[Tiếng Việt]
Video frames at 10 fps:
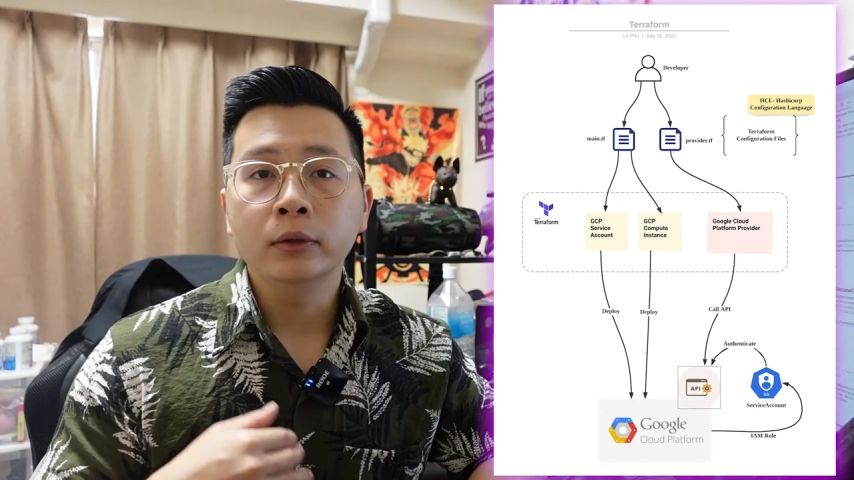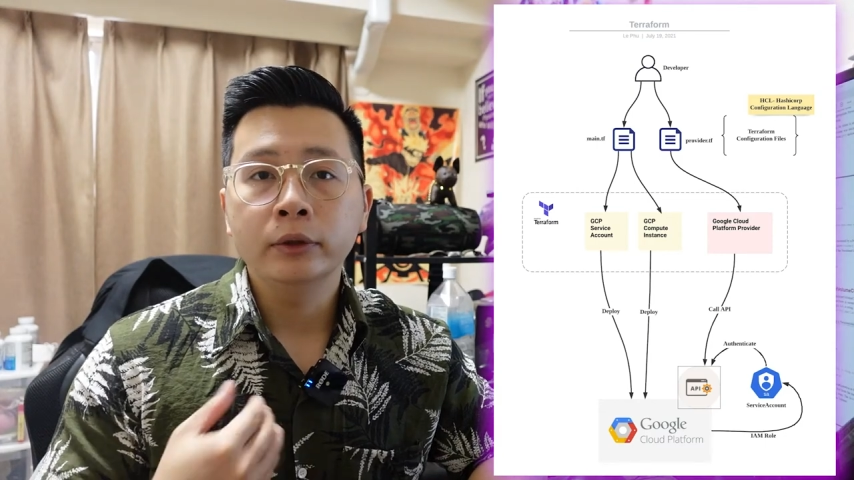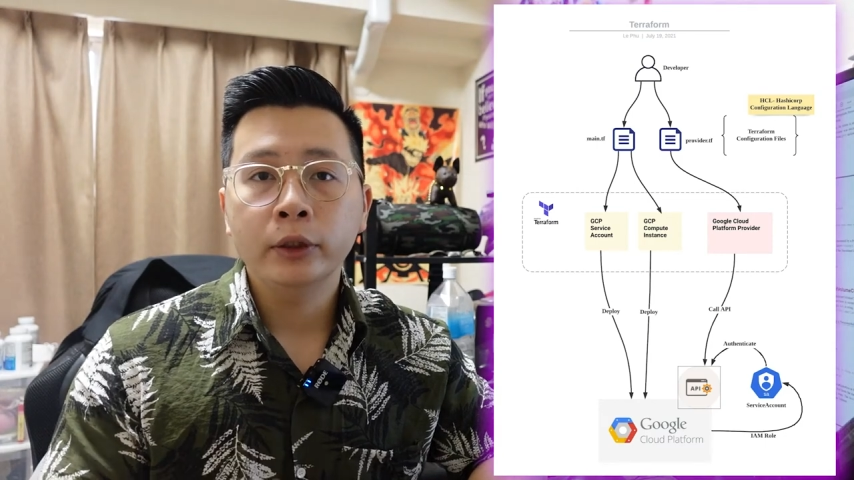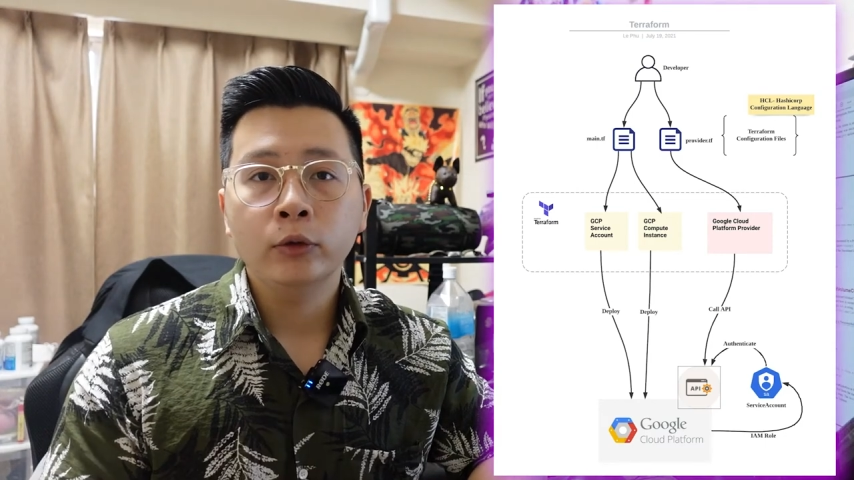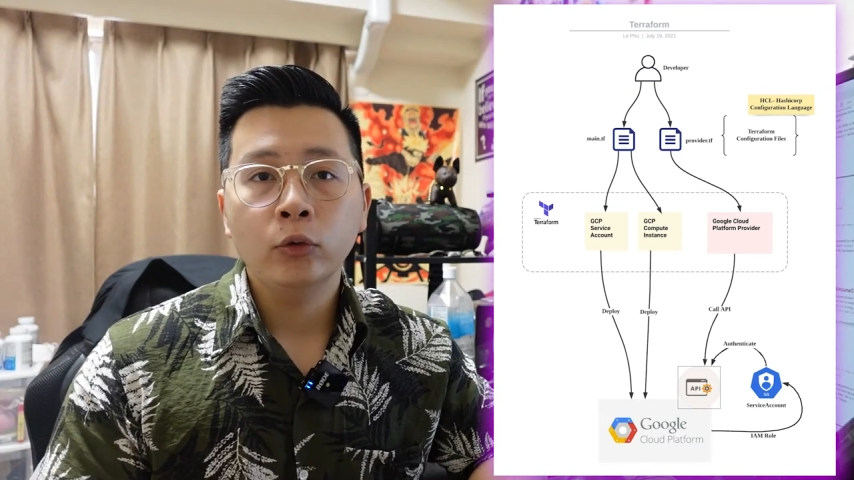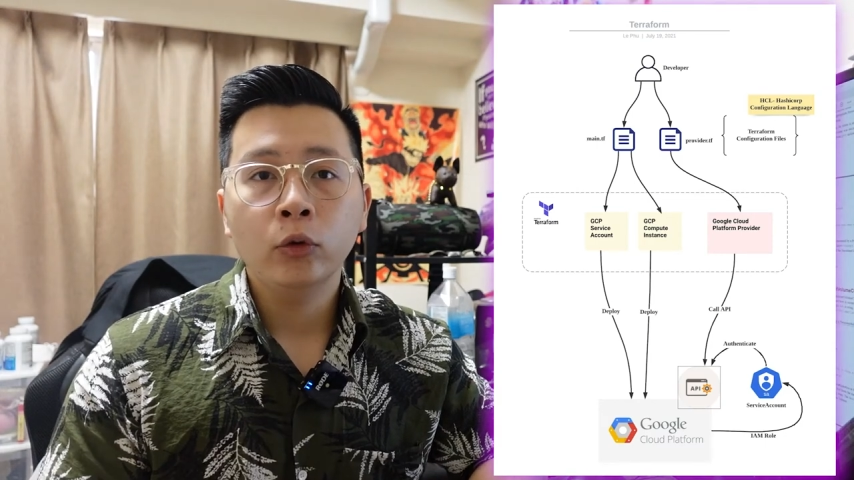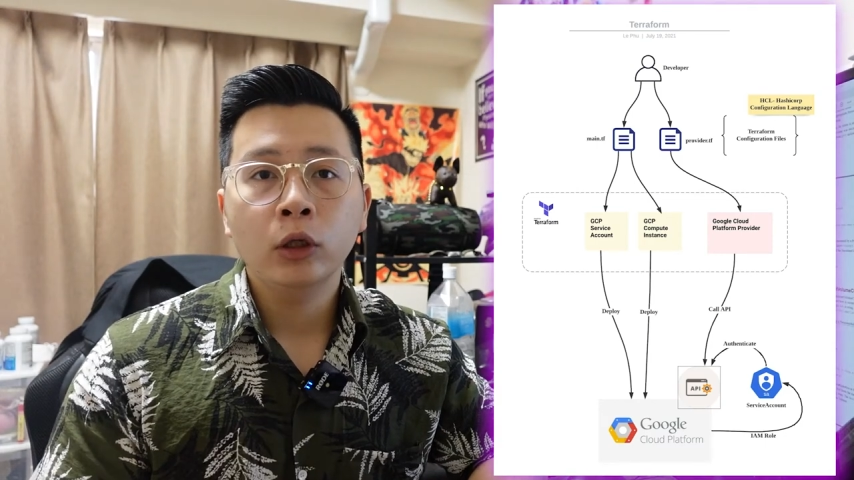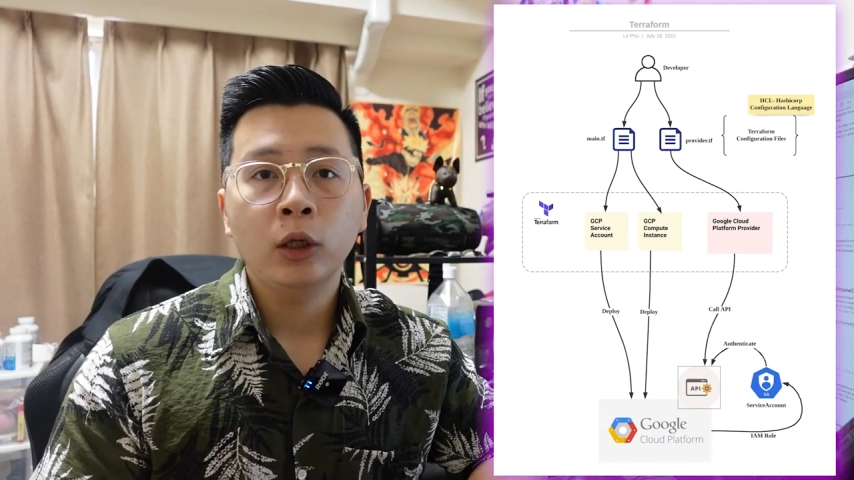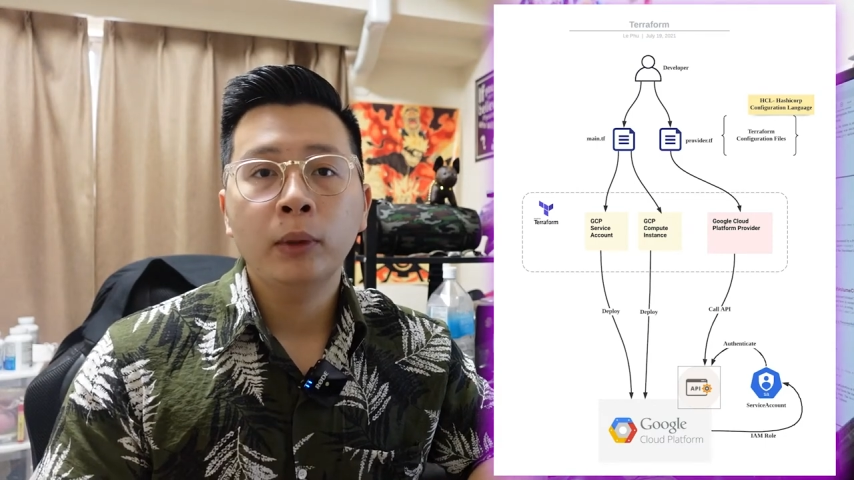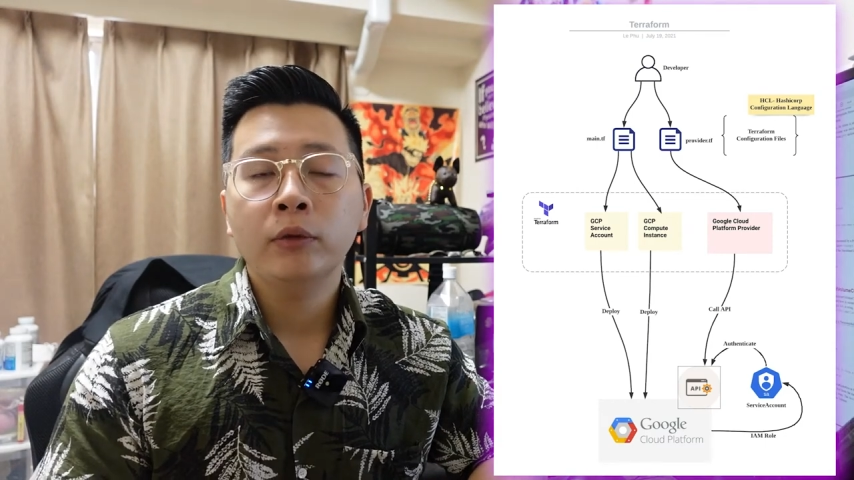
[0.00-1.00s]
trên Google
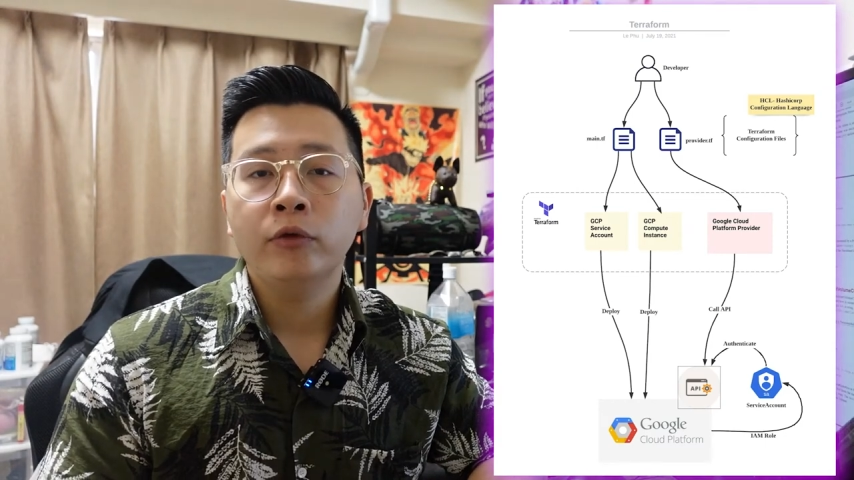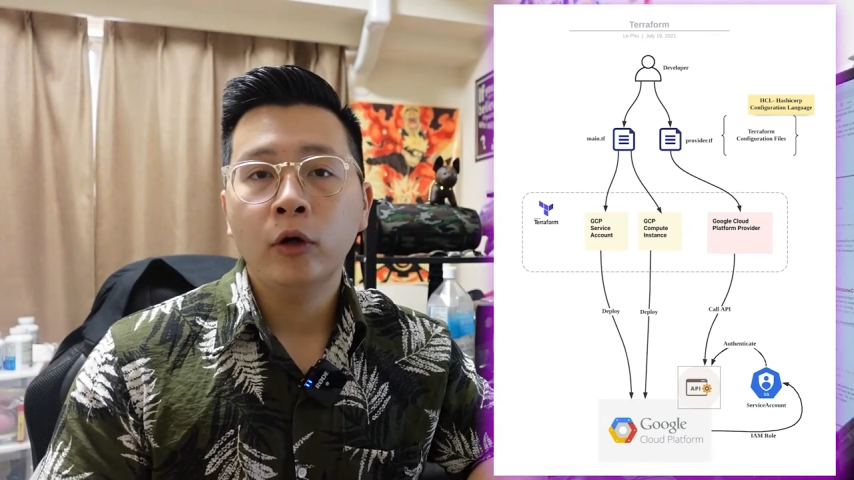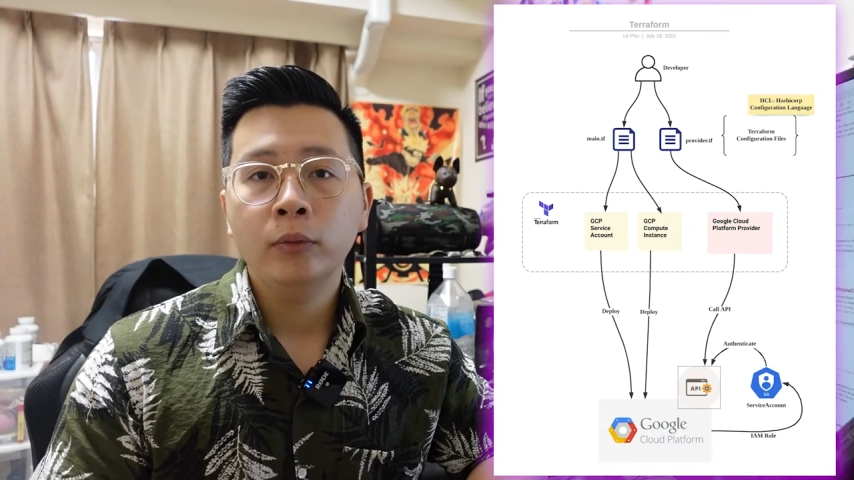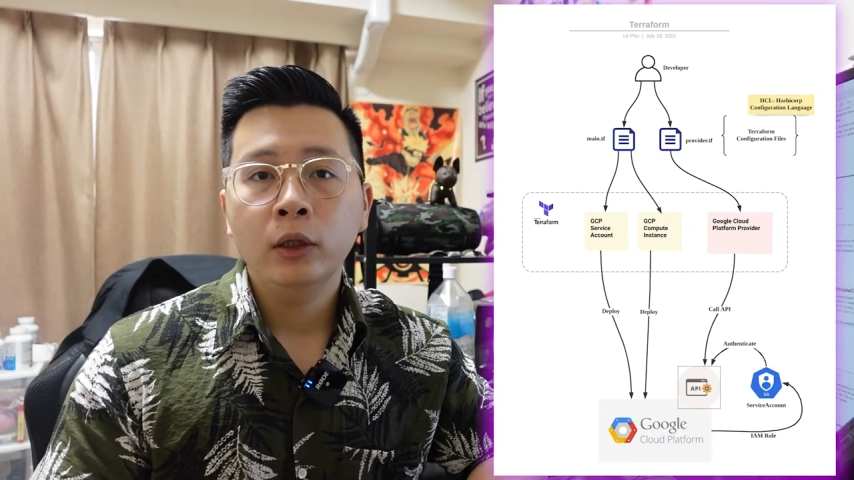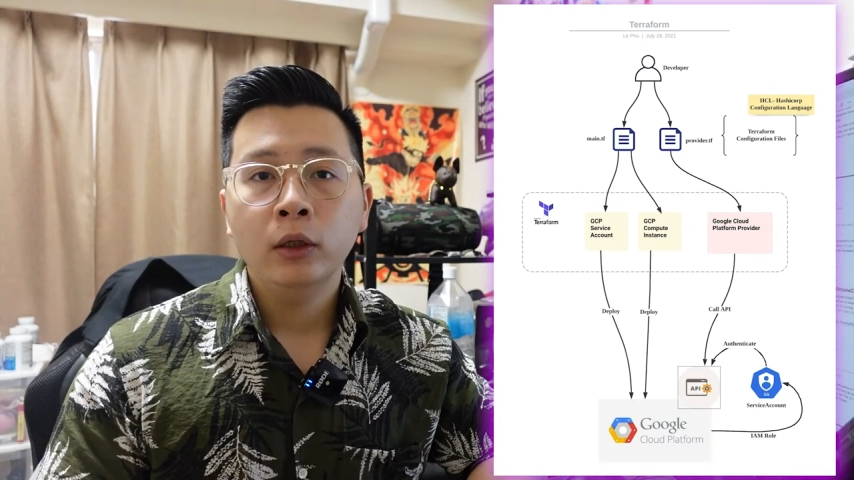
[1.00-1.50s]
Cloud Platform